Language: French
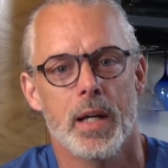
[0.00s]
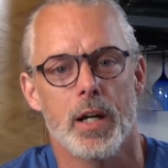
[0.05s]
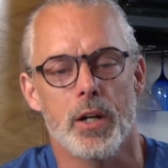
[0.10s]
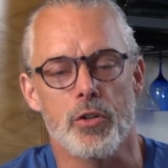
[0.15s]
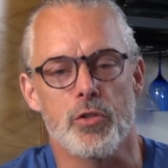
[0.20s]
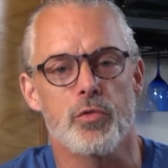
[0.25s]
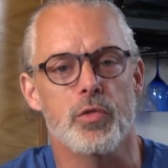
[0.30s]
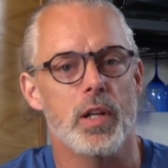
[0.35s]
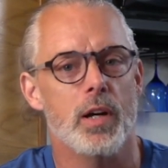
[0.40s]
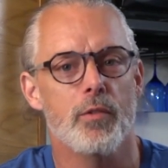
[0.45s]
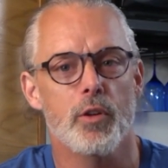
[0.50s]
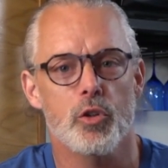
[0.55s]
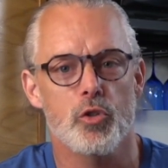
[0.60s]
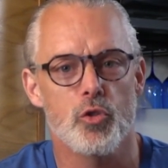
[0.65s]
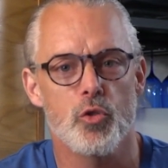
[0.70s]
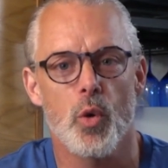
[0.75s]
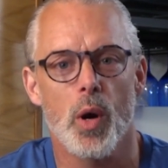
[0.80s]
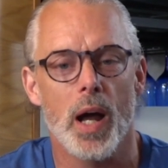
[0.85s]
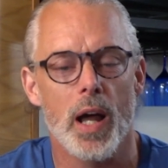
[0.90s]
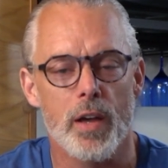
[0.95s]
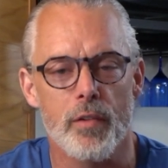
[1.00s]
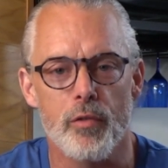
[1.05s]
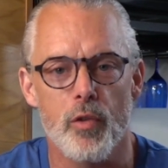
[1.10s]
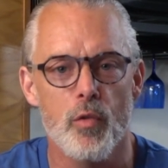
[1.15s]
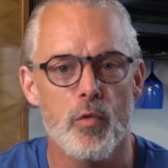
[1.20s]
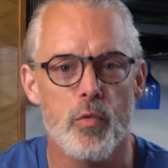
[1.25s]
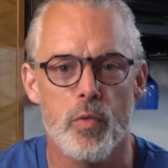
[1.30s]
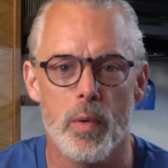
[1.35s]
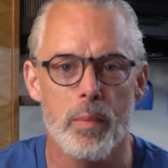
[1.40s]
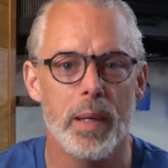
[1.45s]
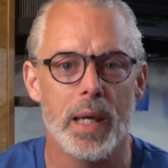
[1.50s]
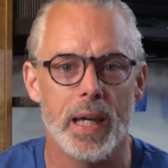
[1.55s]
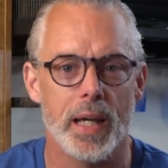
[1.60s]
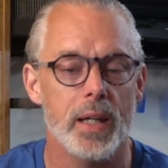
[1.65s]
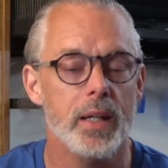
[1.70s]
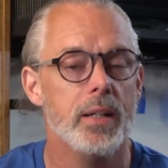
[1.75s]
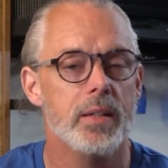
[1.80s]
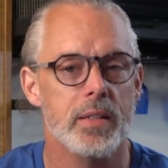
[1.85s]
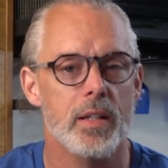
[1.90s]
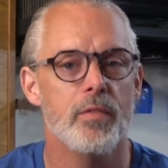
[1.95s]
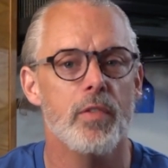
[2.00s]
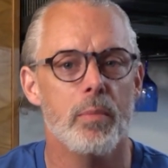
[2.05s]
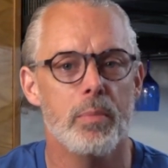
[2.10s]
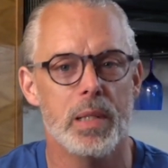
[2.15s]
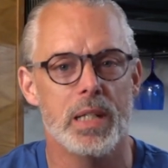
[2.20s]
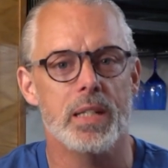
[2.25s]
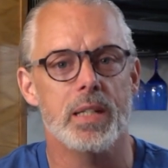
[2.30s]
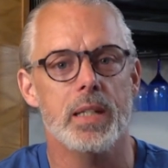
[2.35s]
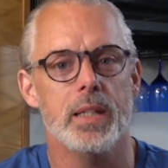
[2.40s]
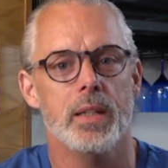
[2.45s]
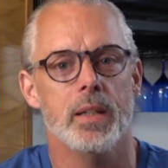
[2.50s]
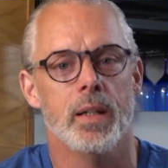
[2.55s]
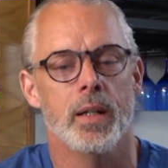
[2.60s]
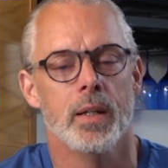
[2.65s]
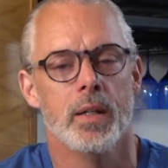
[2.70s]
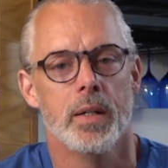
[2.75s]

euh, je vous envoie toujours un info. Vous pouvez m'écrire, ça me fait plaisir.